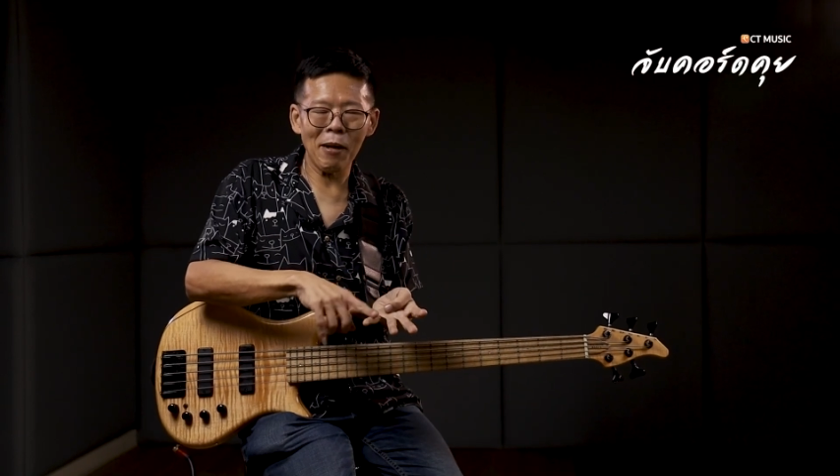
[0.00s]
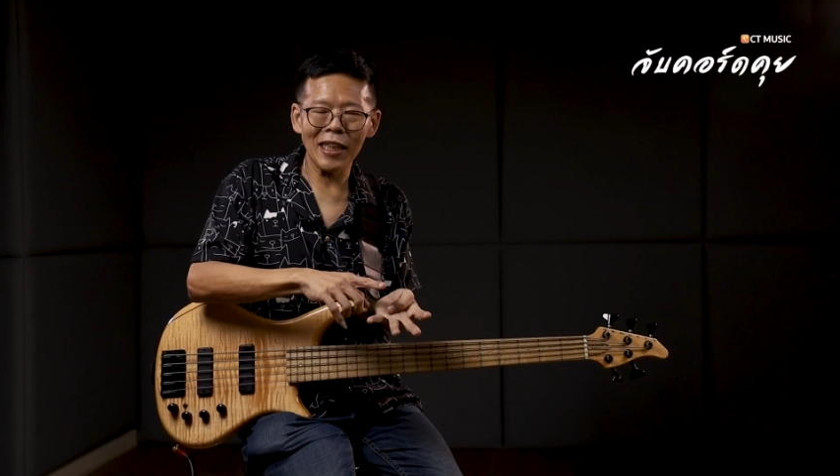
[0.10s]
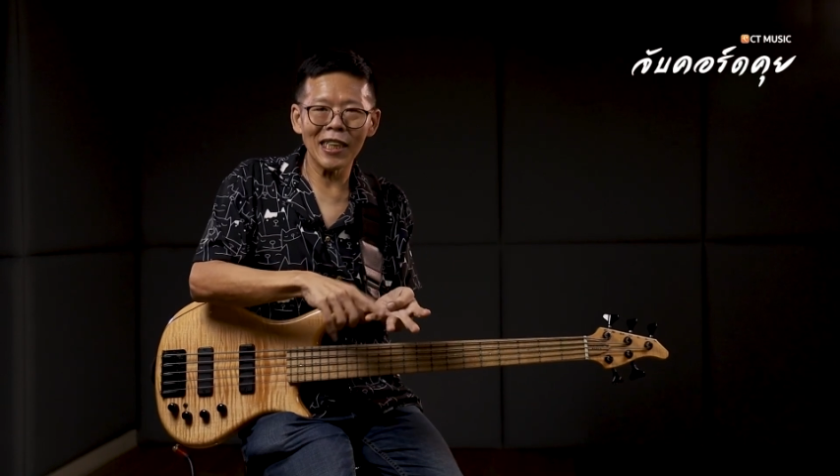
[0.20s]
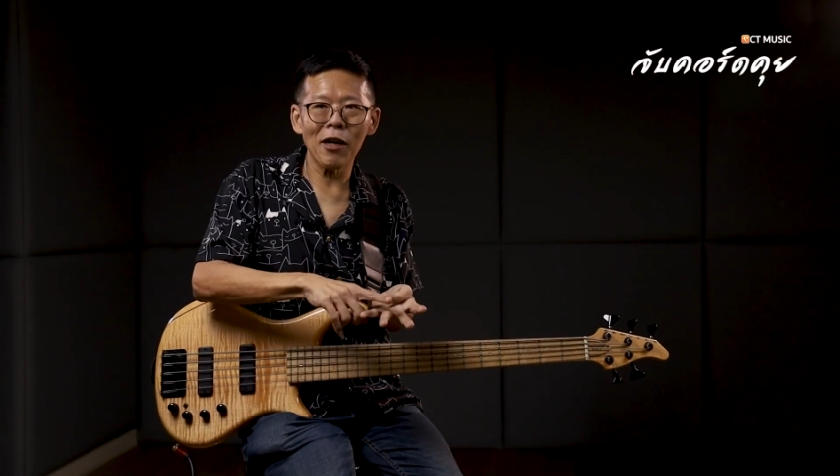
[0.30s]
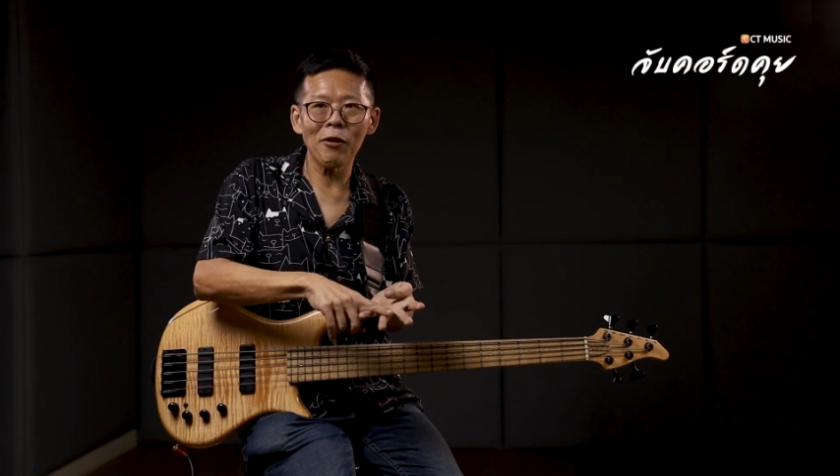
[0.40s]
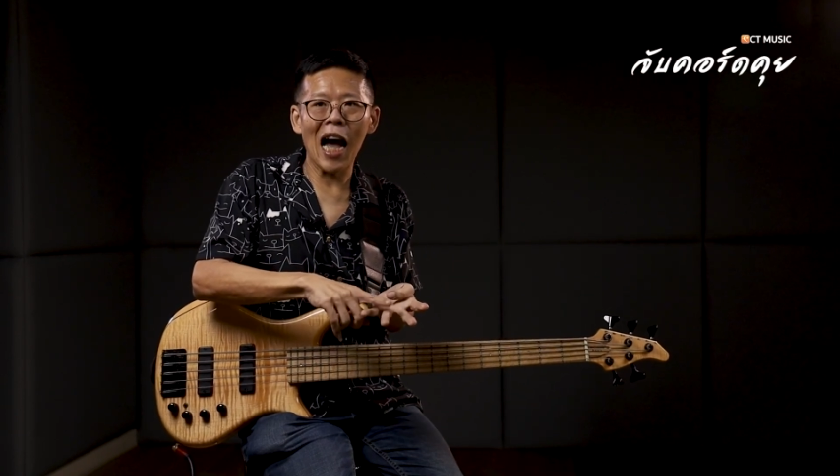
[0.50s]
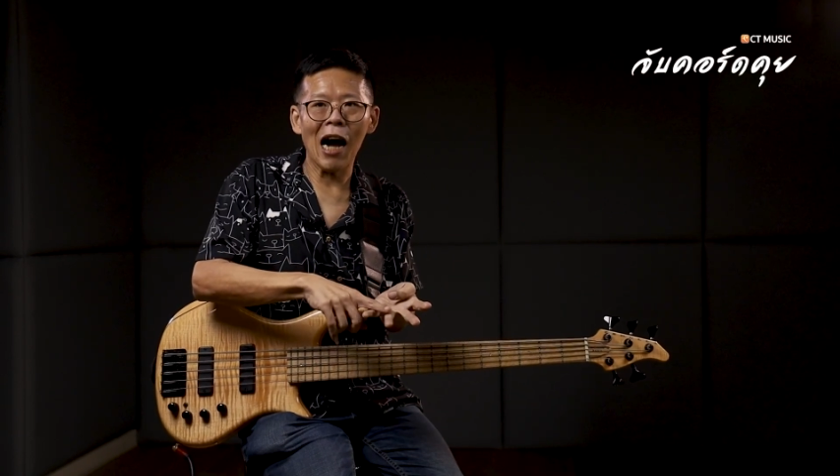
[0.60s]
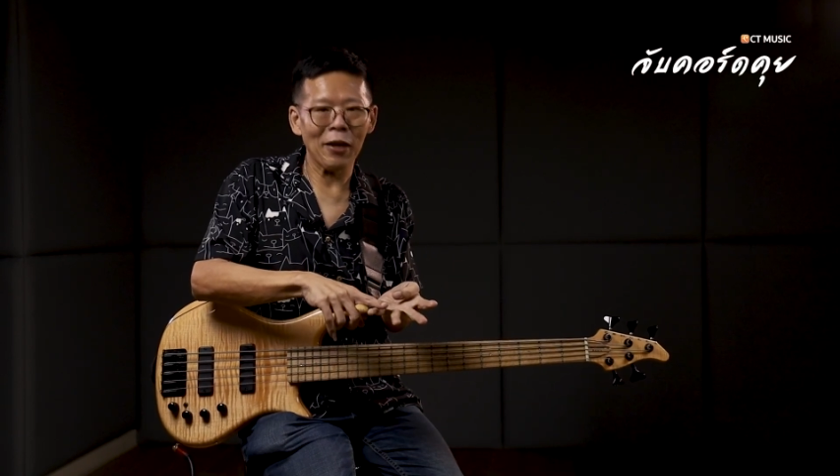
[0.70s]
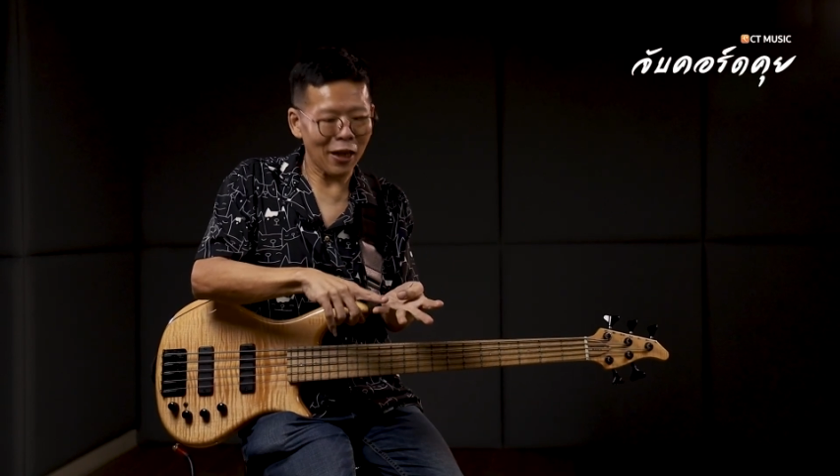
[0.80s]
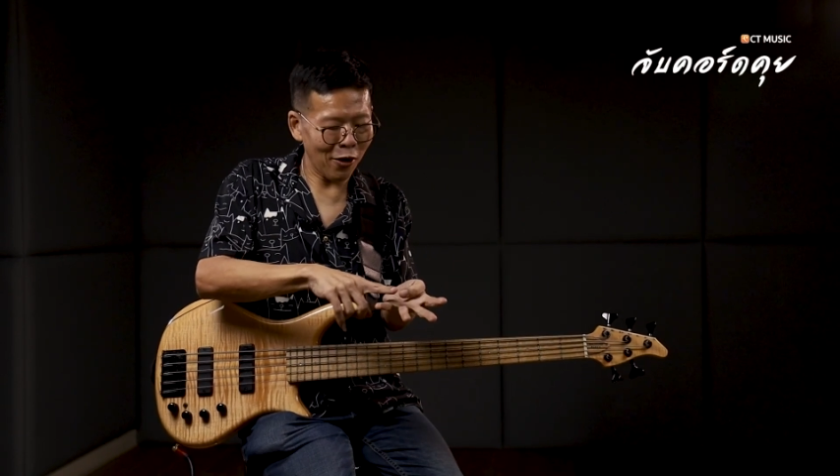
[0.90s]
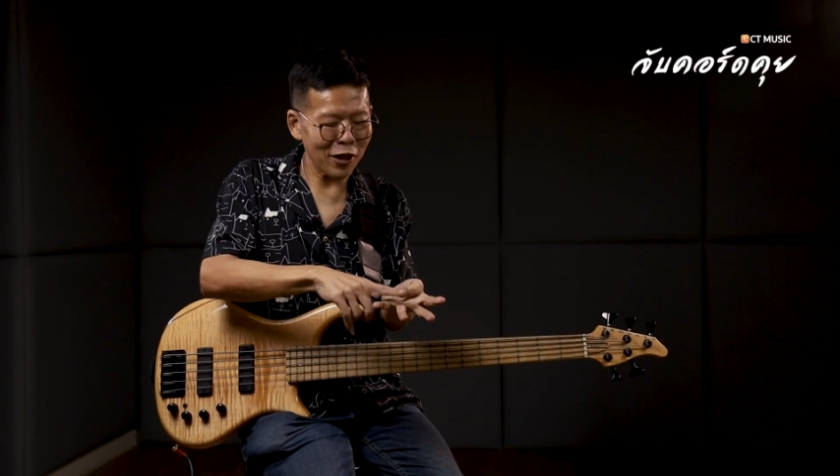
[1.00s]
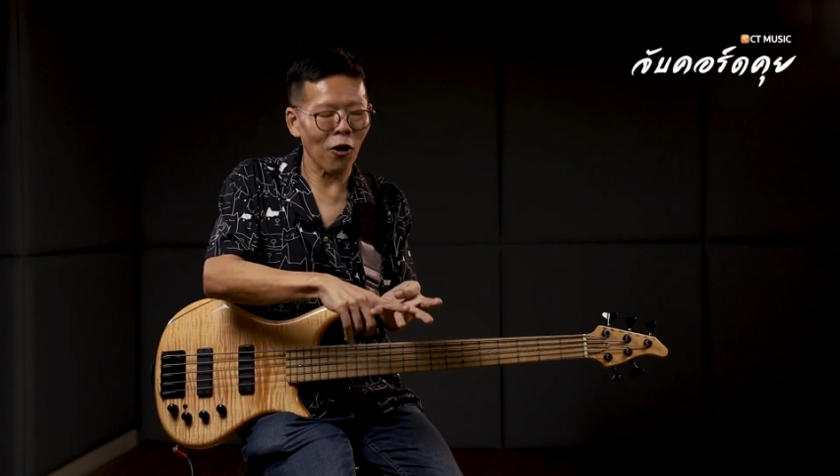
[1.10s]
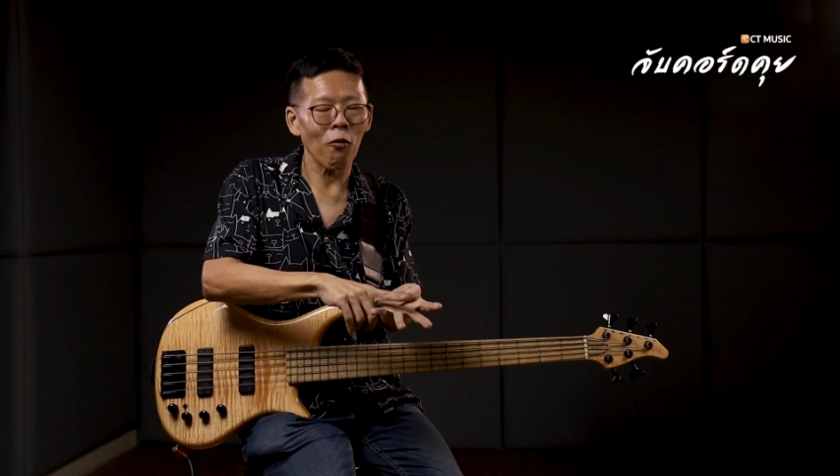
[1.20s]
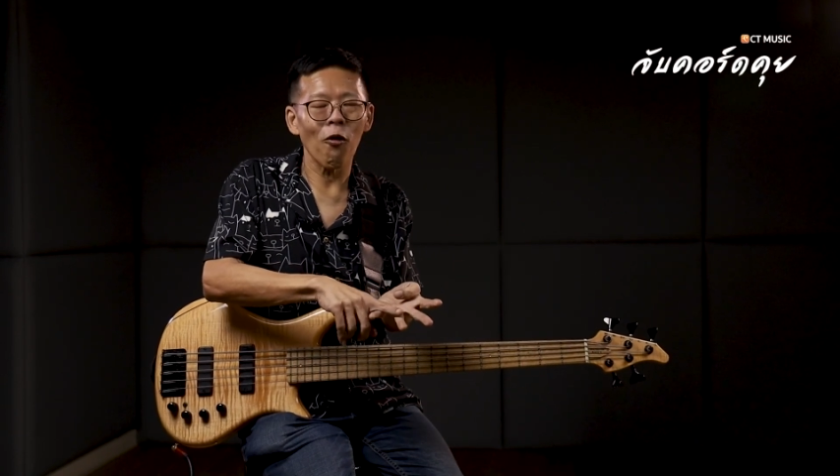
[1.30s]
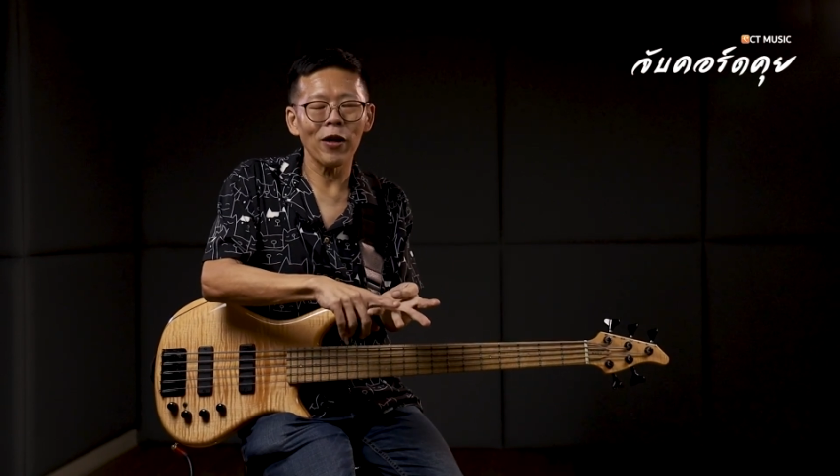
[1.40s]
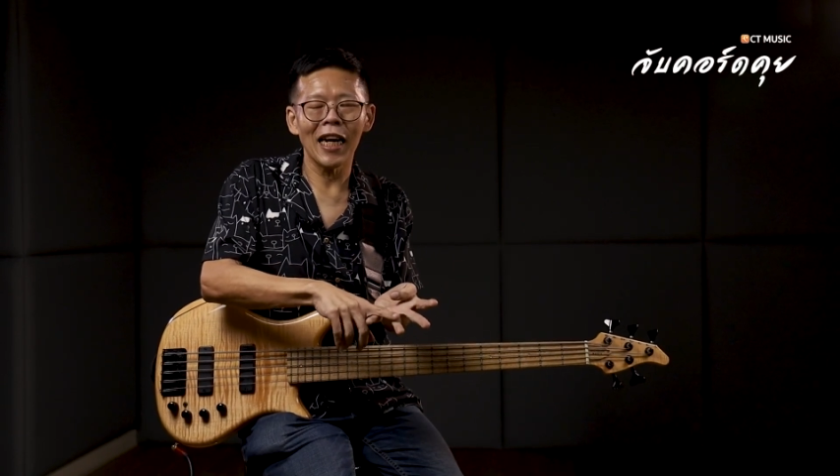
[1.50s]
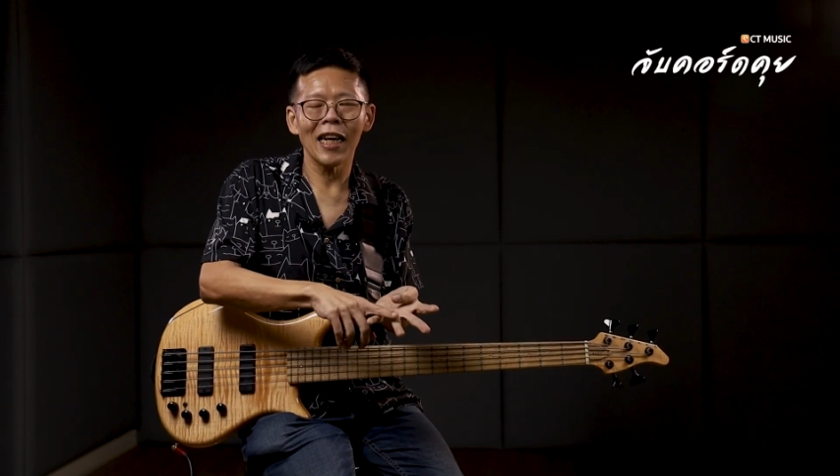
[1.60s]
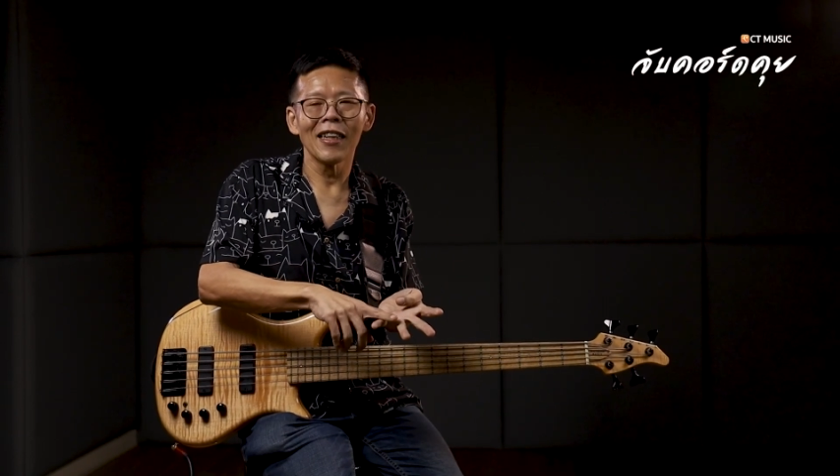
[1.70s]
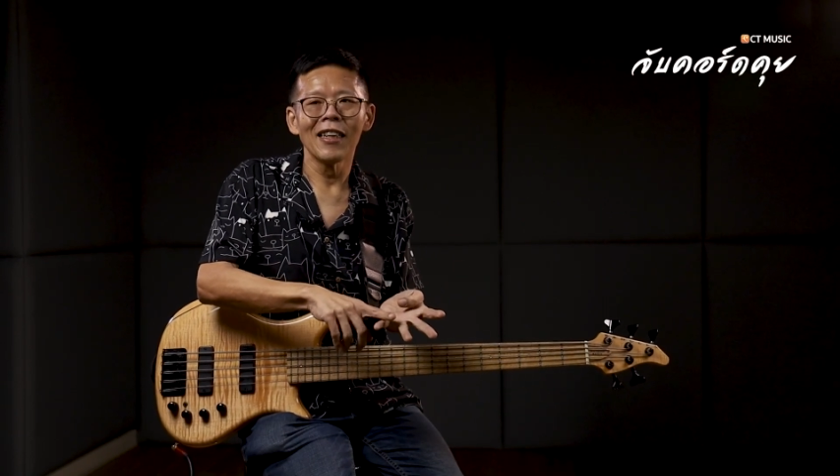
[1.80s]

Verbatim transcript: เพลงที่ยาวๆเนี่ยของไอสองวงเนี่ย